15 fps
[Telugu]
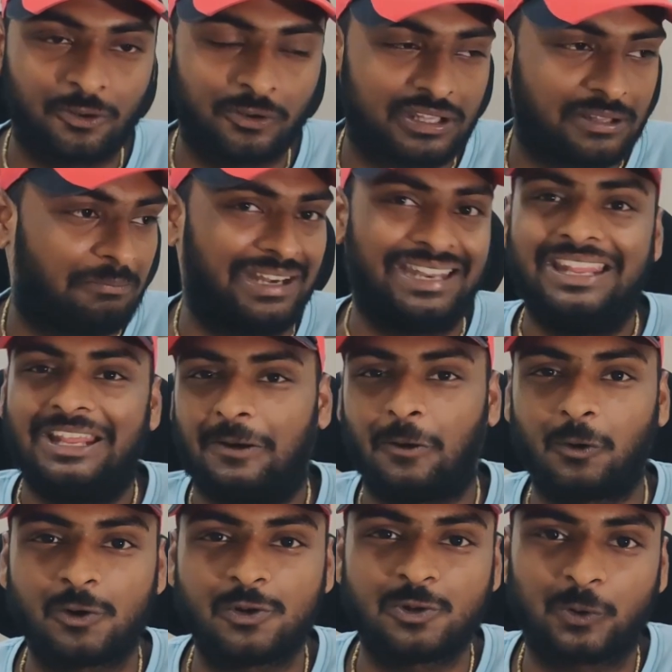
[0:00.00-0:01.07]
సో ఇది మరి
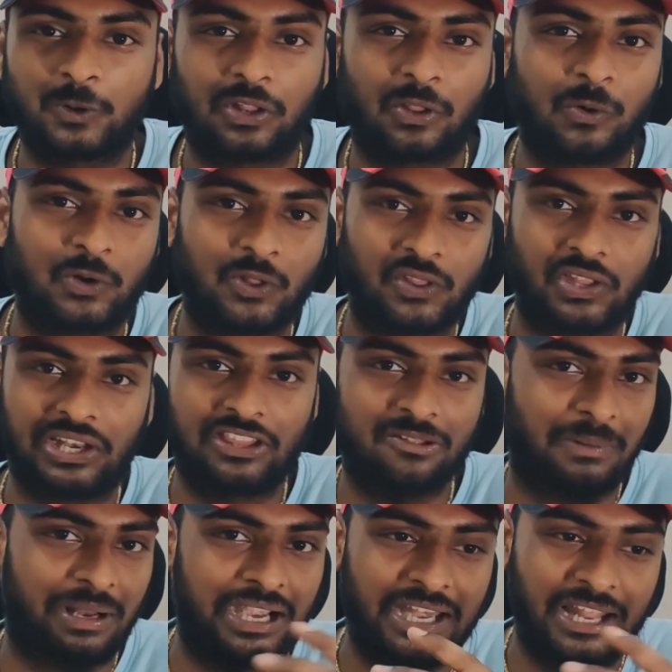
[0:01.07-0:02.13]
ఎక్కువ రోజులు ఉంటుందో ఉండదో
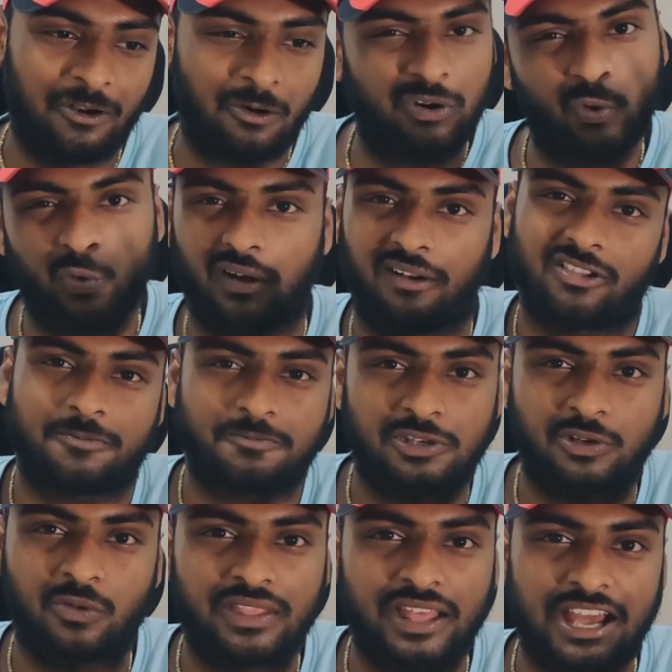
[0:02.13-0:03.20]
తెలియదు మన ఇండియాలో కూడా గుడ్
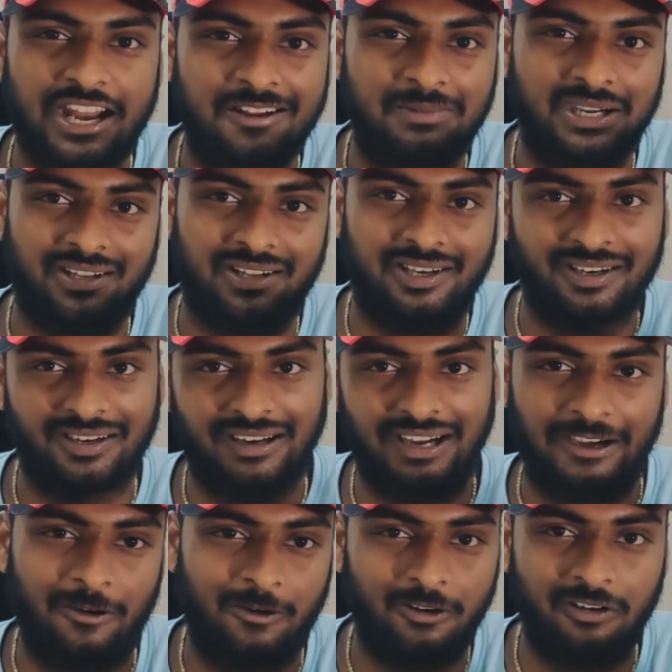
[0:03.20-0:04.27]
రిసెప్షన్ ఉంది కానీ బట్
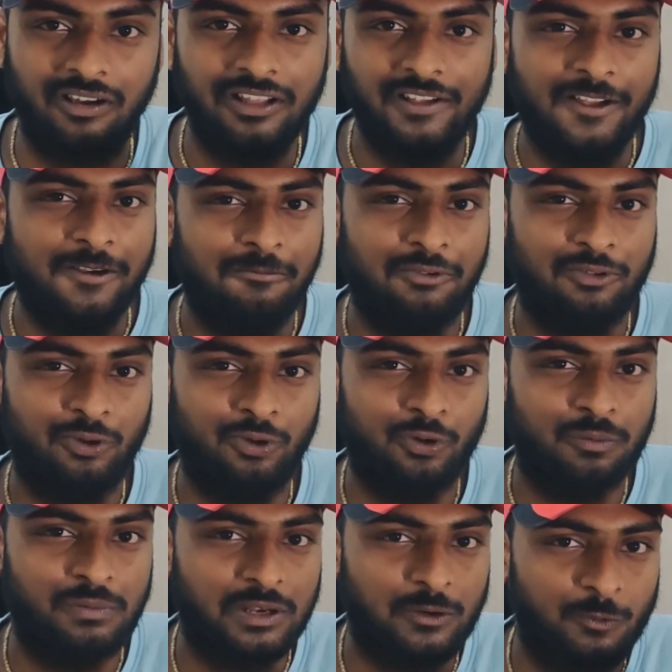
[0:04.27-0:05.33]
ఐ డోంట్ నో సో
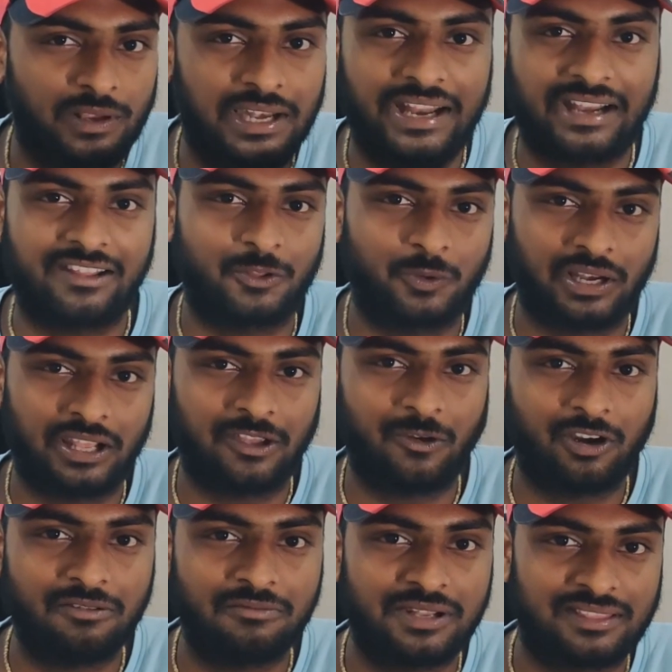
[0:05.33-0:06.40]
మీరు వీలైనంత వరకు
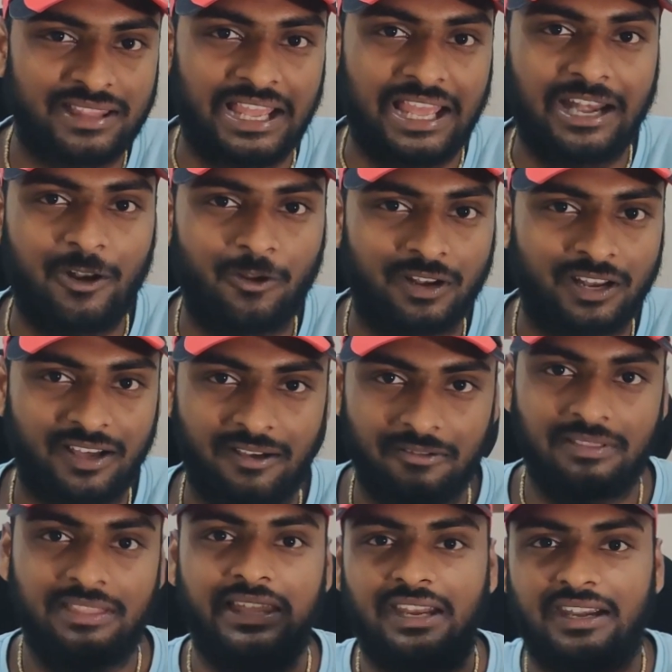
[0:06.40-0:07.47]
కూడా మీరు దగ్గరలో ఉన్న
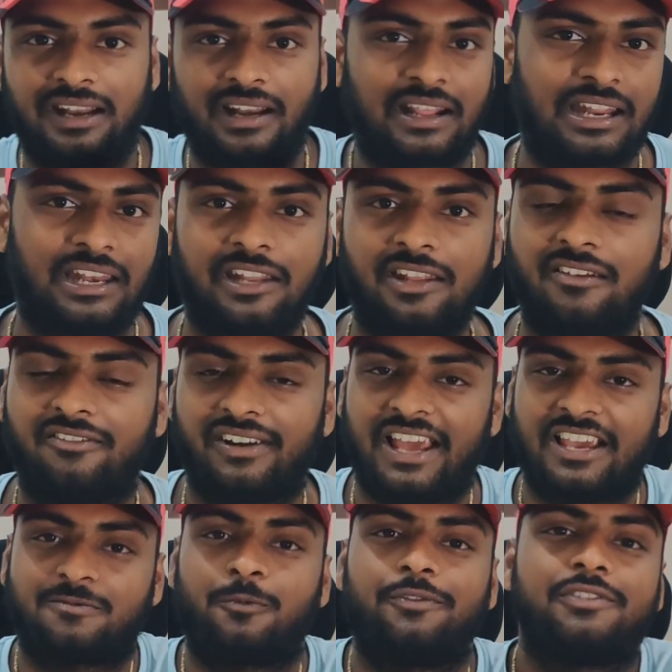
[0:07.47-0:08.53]
థియేటర్కి వెళ్ళి
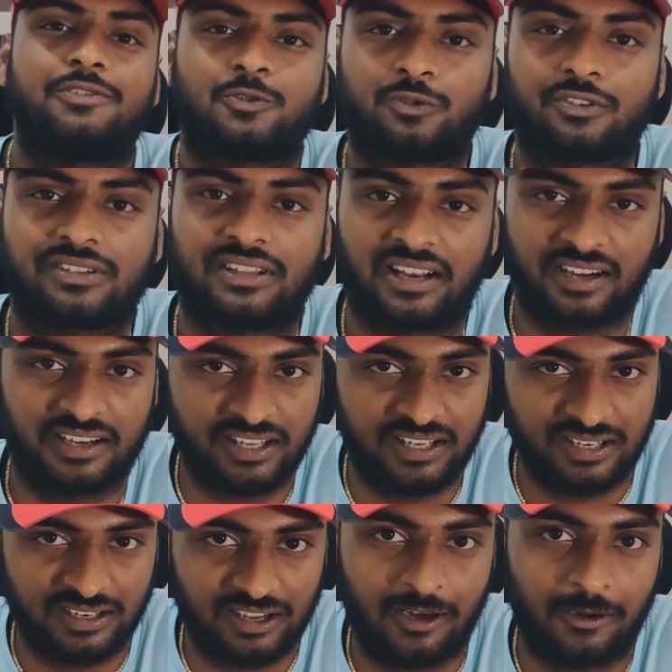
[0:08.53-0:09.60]
ఫ్లాష్ మూవీ చూస్తారని
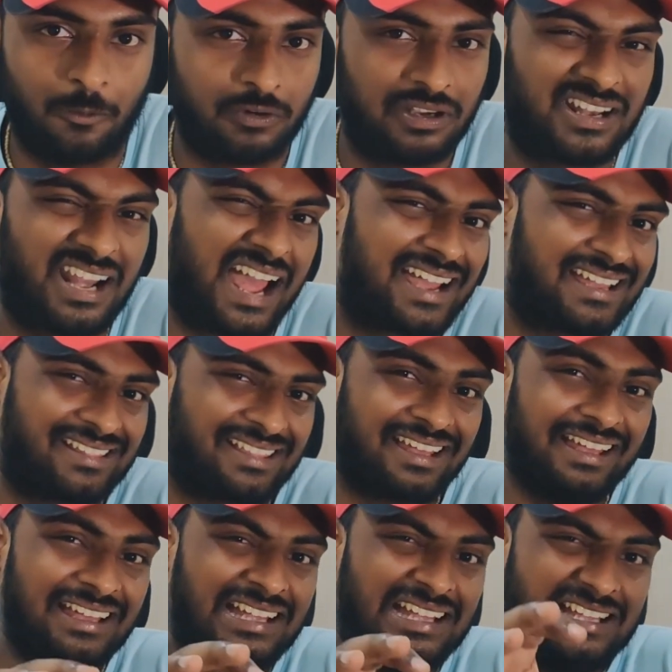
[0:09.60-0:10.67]
అనుకున్నాను నాకైతే